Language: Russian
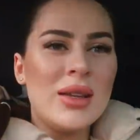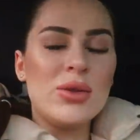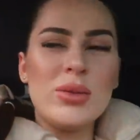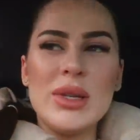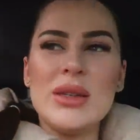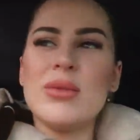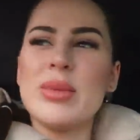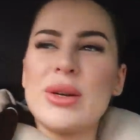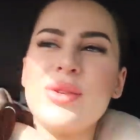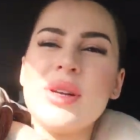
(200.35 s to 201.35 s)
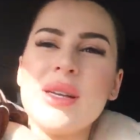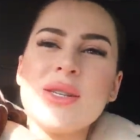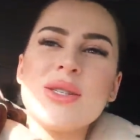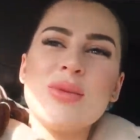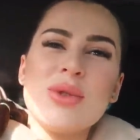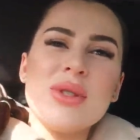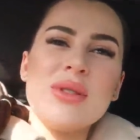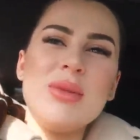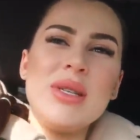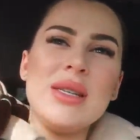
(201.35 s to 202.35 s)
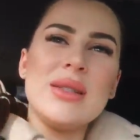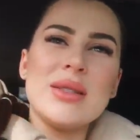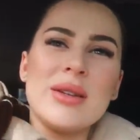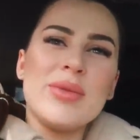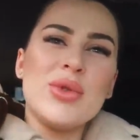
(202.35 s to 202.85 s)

Ну, блин, погода, конечно, может измениться.